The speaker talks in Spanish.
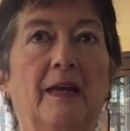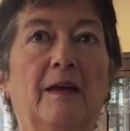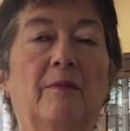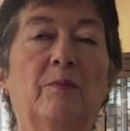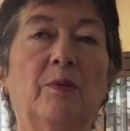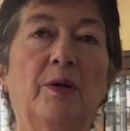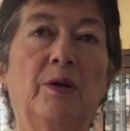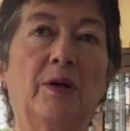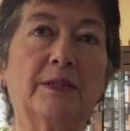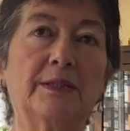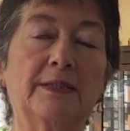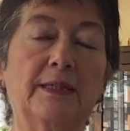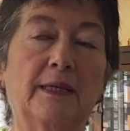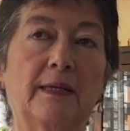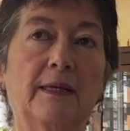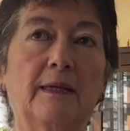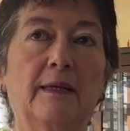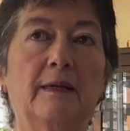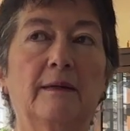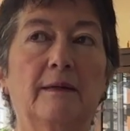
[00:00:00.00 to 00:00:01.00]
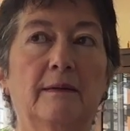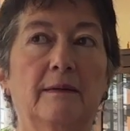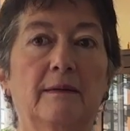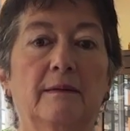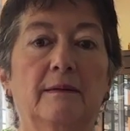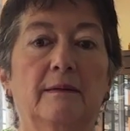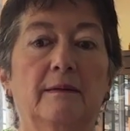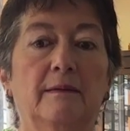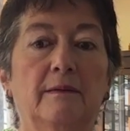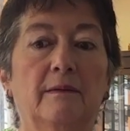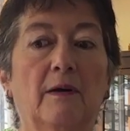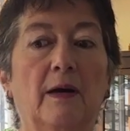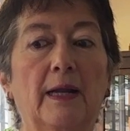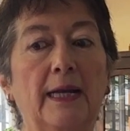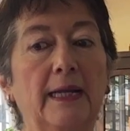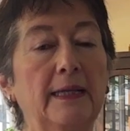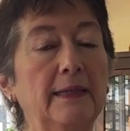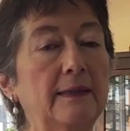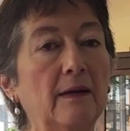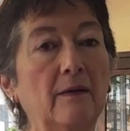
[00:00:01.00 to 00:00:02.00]
Bueno, hace
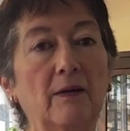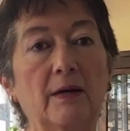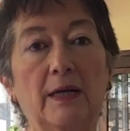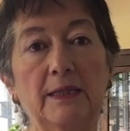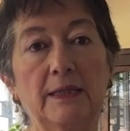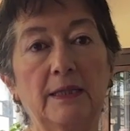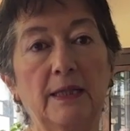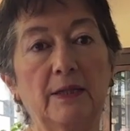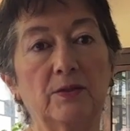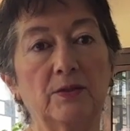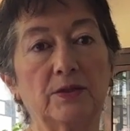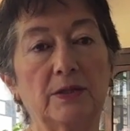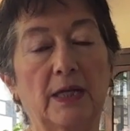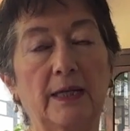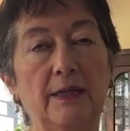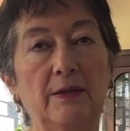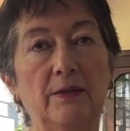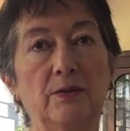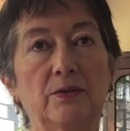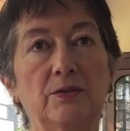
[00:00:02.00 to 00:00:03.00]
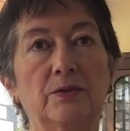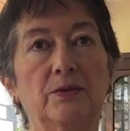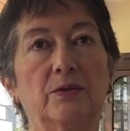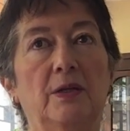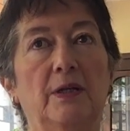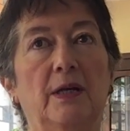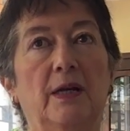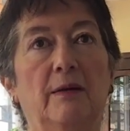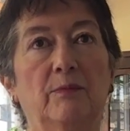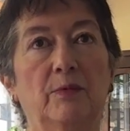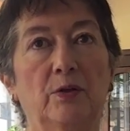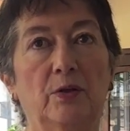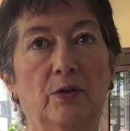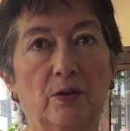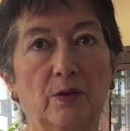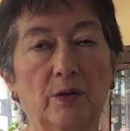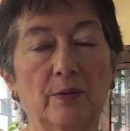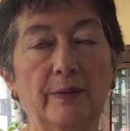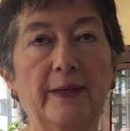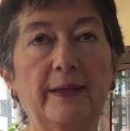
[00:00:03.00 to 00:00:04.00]
40, 42 años, era muy
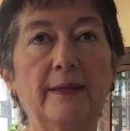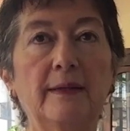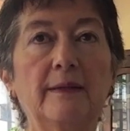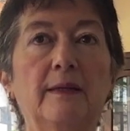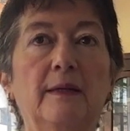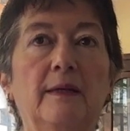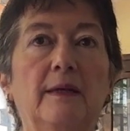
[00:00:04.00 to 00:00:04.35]
joven,